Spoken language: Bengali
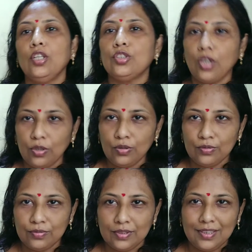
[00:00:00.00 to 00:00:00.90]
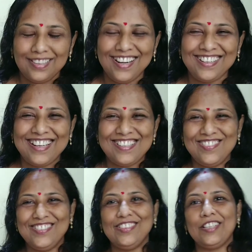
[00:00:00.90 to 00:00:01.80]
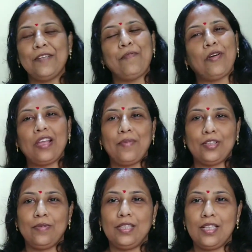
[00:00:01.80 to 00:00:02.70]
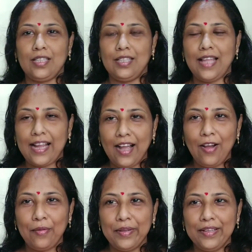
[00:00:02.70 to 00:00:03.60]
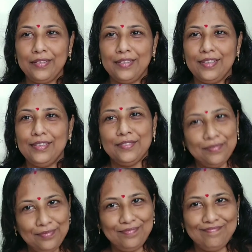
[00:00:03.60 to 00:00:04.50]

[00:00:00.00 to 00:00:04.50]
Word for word: চলো রান্না শুরু করি পরে আবার তোমাদের সাথে দেখা হবে হুম